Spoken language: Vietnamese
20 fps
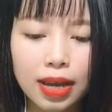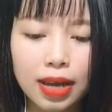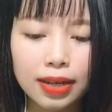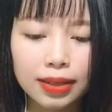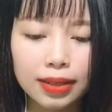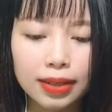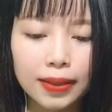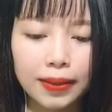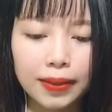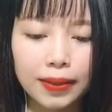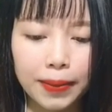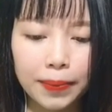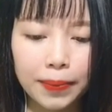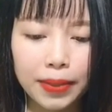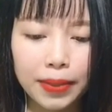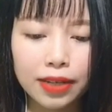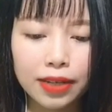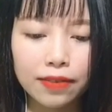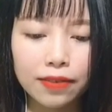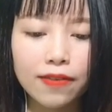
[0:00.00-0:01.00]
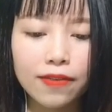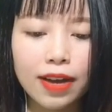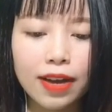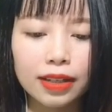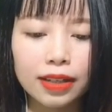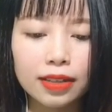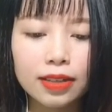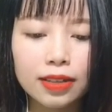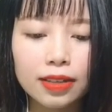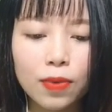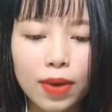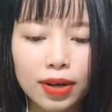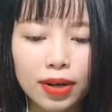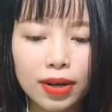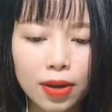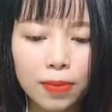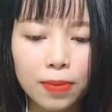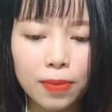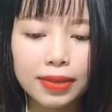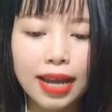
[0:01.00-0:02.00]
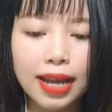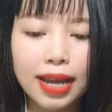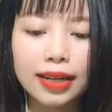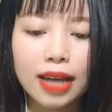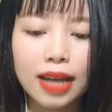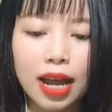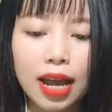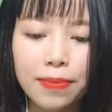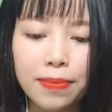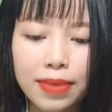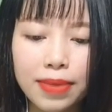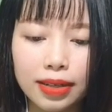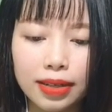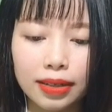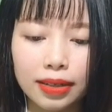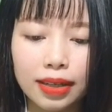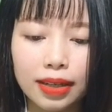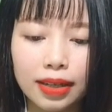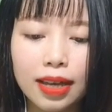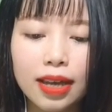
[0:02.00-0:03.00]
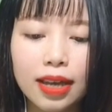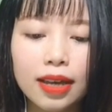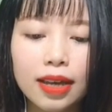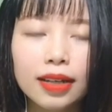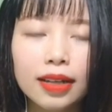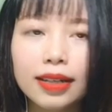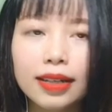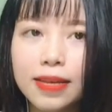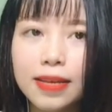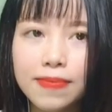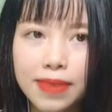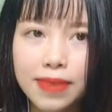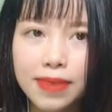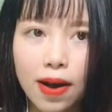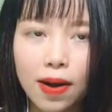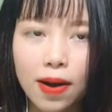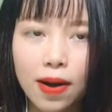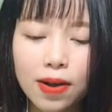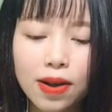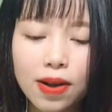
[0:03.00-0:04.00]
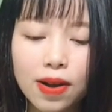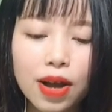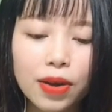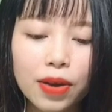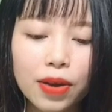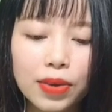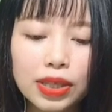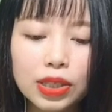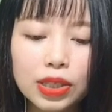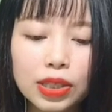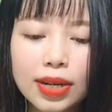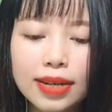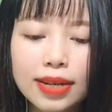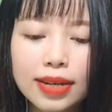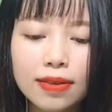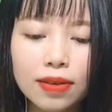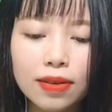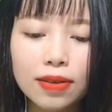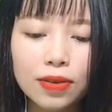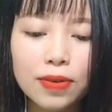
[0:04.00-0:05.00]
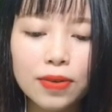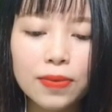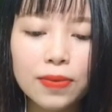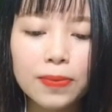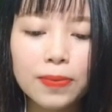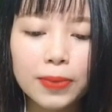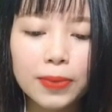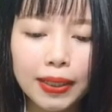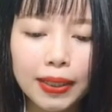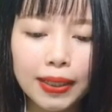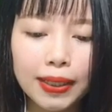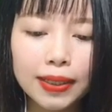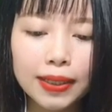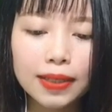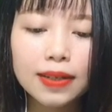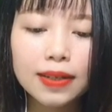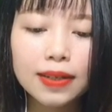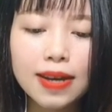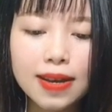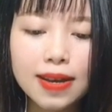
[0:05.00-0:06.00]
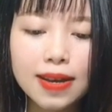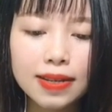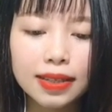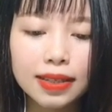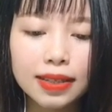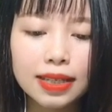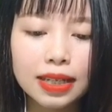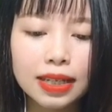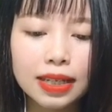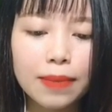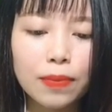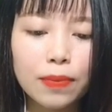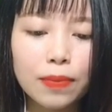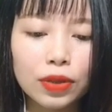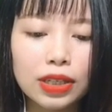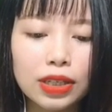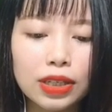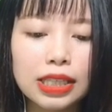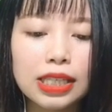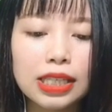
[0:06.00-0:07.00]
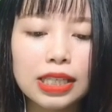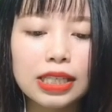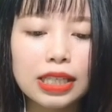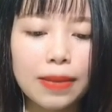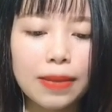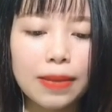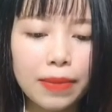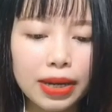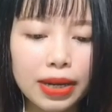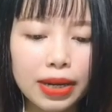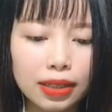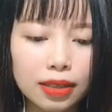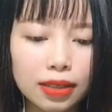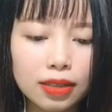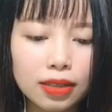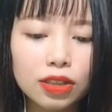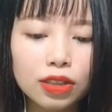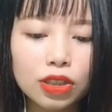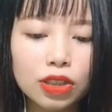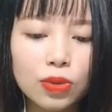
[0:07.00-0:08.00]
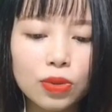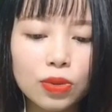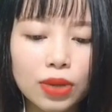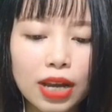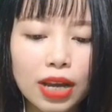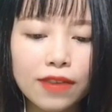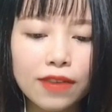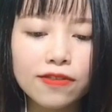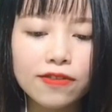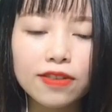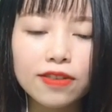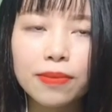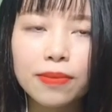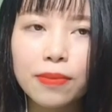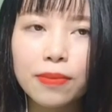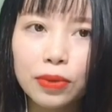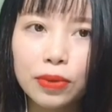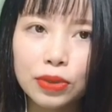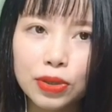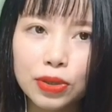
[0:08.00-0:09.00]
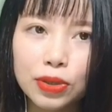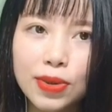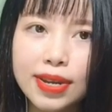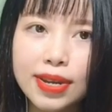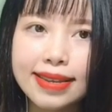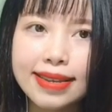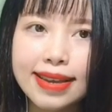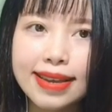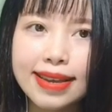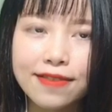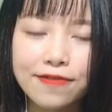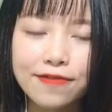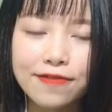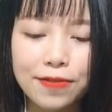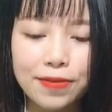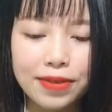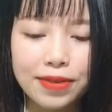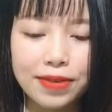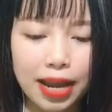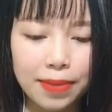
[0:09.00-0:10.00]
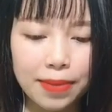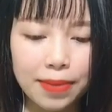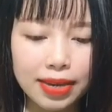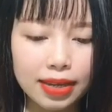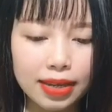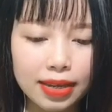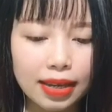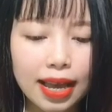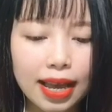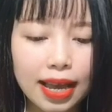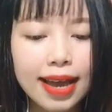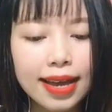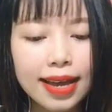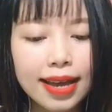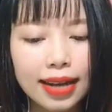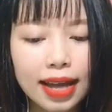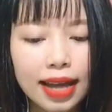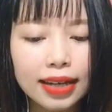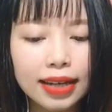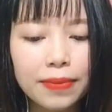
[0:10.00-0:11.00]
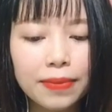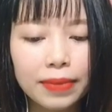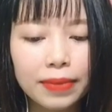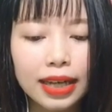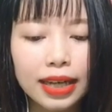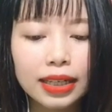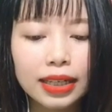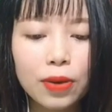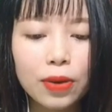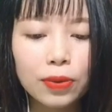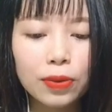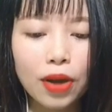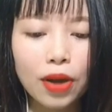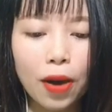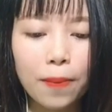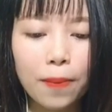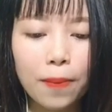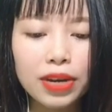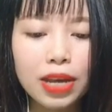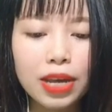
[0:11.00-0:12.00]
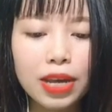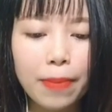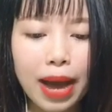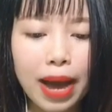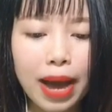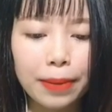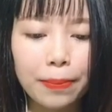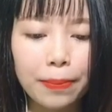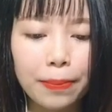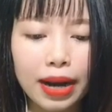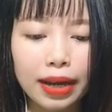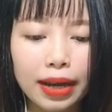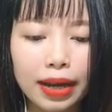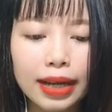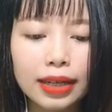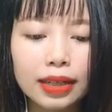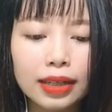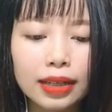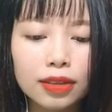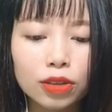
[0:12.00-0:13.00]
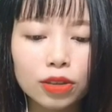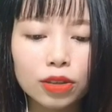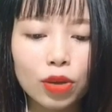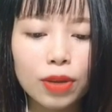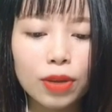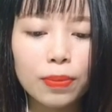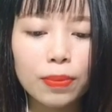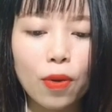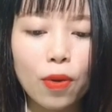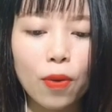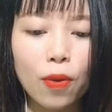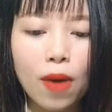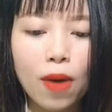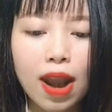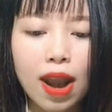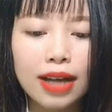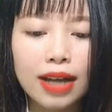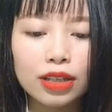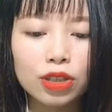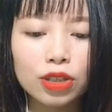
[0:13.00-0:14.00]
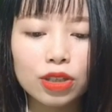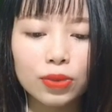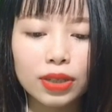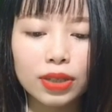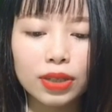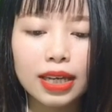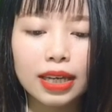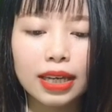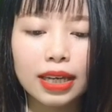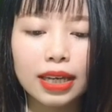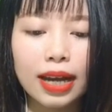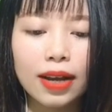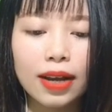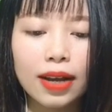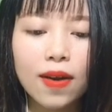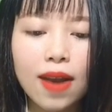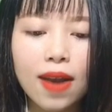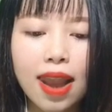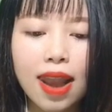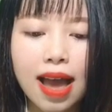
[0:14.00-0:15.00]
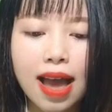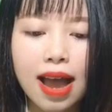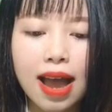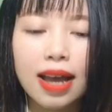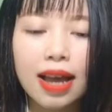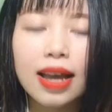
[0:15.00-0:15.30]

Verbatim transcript: tỉnh Nam Định phải ngừng hoạt động tại Thái Bình tiếp đó, Nguyễn Xuân Đường cùng Ninh Đức Lợi sinh năm 1974 trú tại phường Bồ Xuyên, thành phố Thái Bình đã tìm cách thâu tóm địa bàn bằng cách tự tuyên bố là chủ tịch cái gọi là